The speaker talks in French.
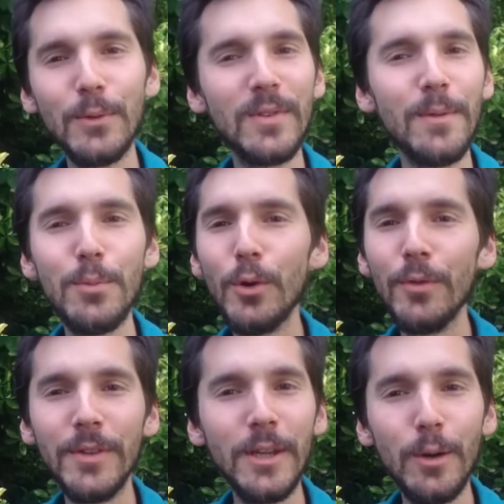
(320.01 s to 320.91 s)
Donc ça peut
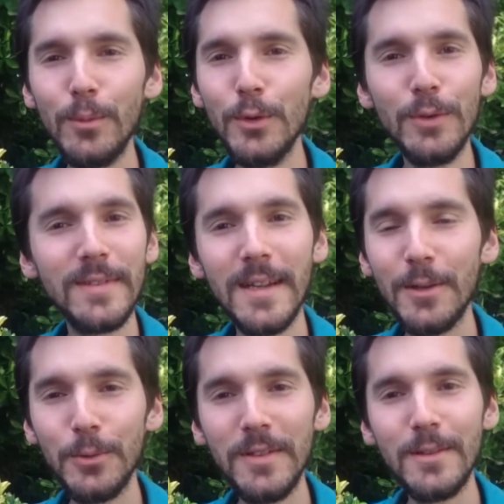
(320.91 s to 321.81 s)
revenir au bout de
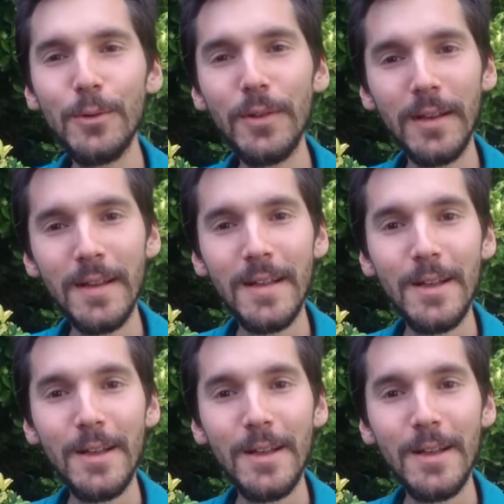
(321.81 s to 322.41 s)
5 ou 10 secondes,